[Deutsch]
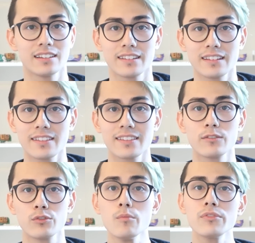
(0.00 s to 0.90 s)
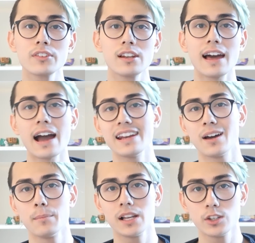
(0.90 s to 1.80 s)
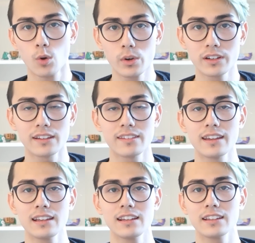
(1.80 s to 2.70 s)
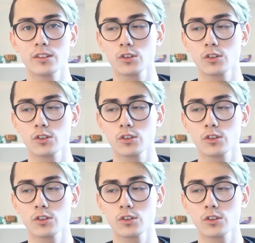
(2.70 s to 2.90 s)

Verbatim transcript: das ist jetzt ein Fünftel einer Million tatsächlich,